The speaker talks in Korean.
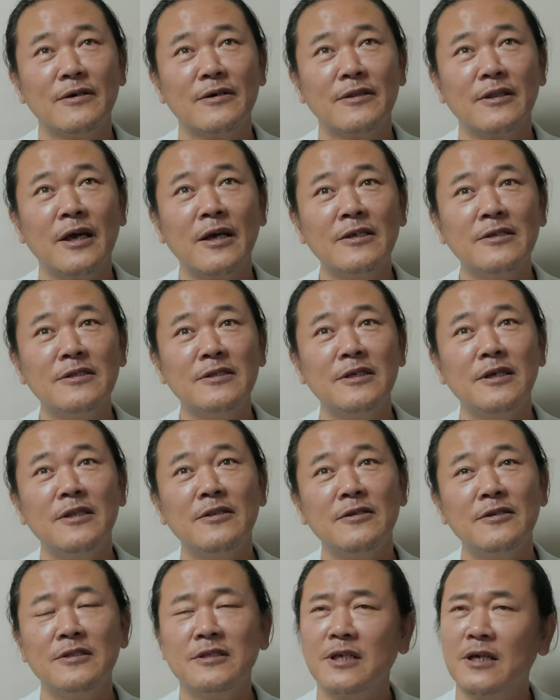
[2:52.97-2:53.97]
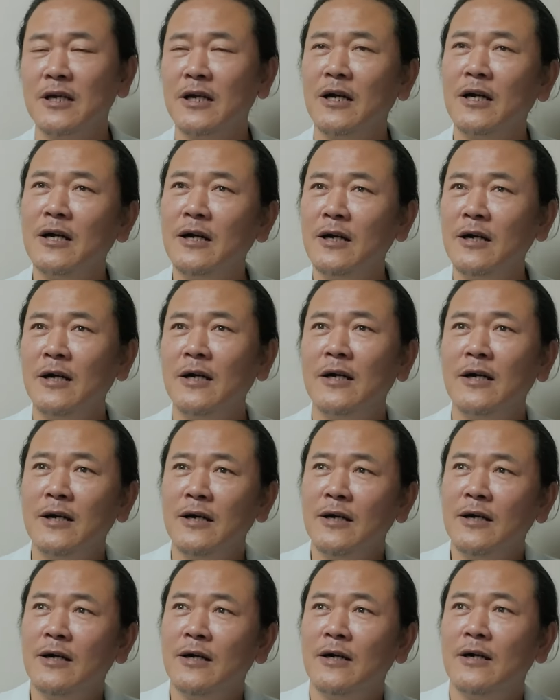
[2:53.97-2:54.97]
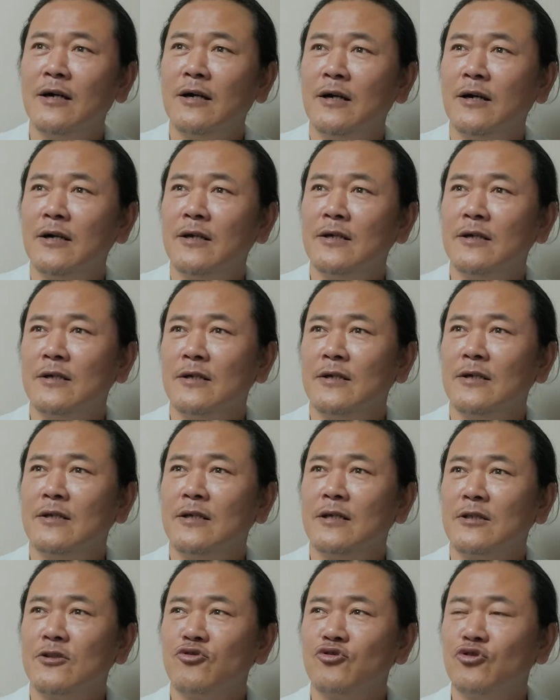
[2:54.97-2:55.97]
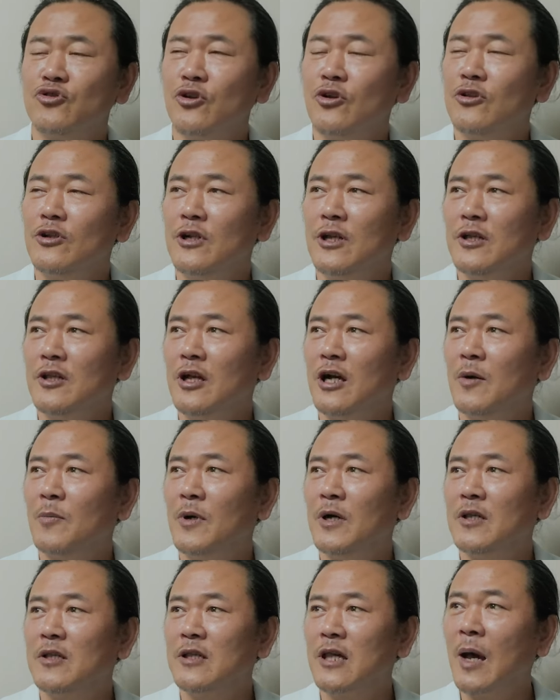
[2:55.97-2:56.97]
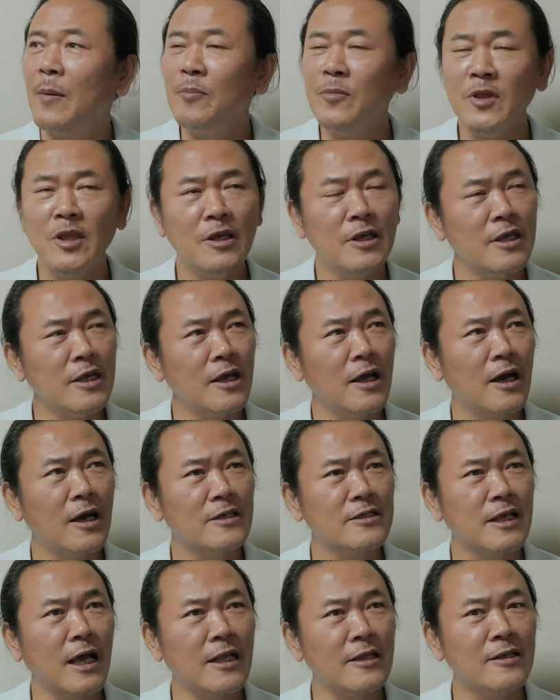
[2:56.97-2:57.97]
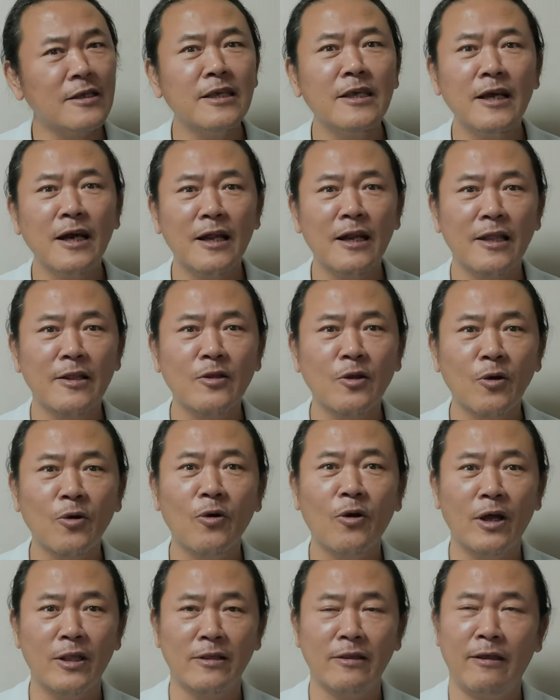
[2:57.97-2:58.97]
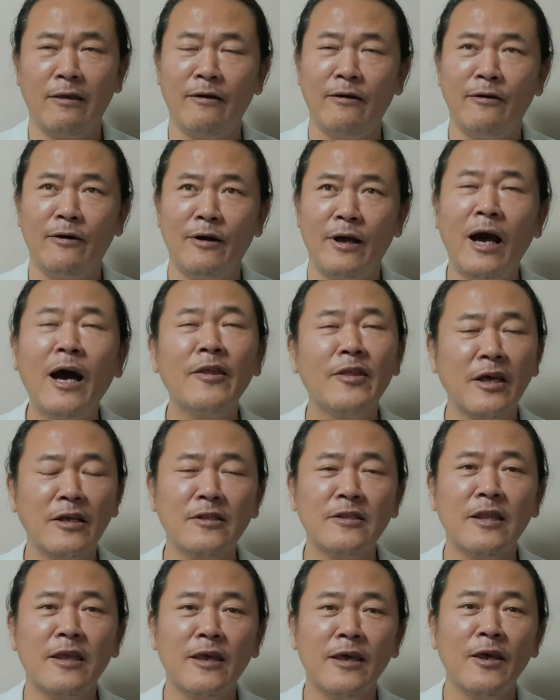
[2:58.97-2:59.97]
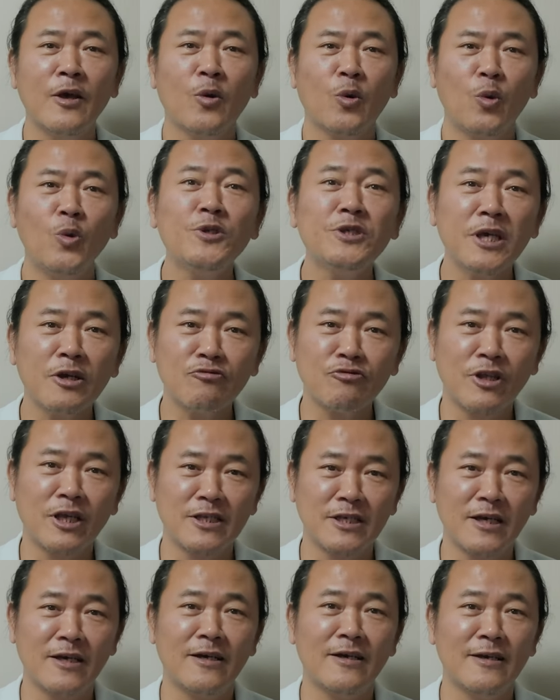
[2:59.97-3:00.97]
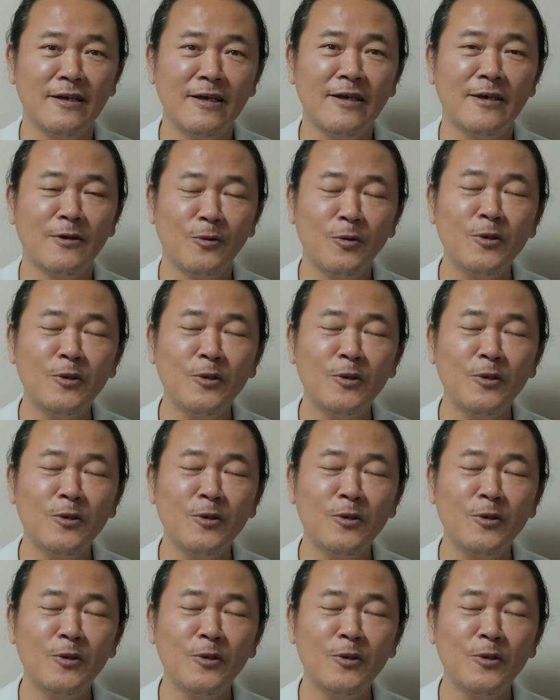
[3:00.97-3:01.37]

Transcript: 그 당시에는 제가 출연을 해서 아마 3등인가 4등인가 했던 것 같아요. 아, 그때 꼴찌 했구나, 제가. 네,